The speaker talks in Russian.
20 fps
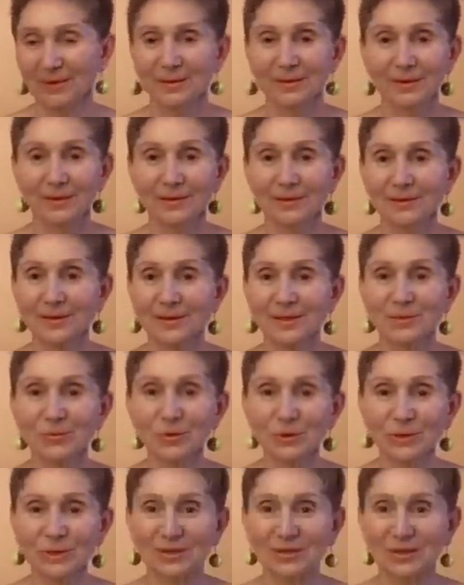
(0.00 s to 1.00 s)
Она так
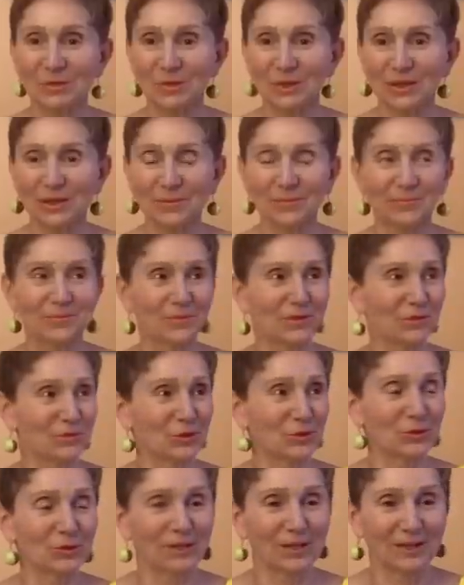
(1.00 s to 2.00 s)
смотрит на меня,
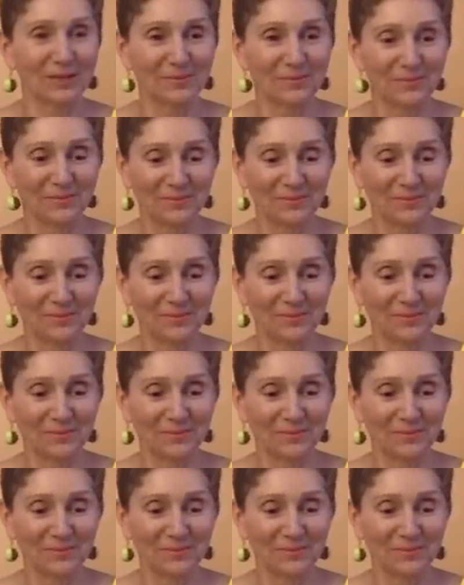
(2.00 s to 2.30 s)
девчонка.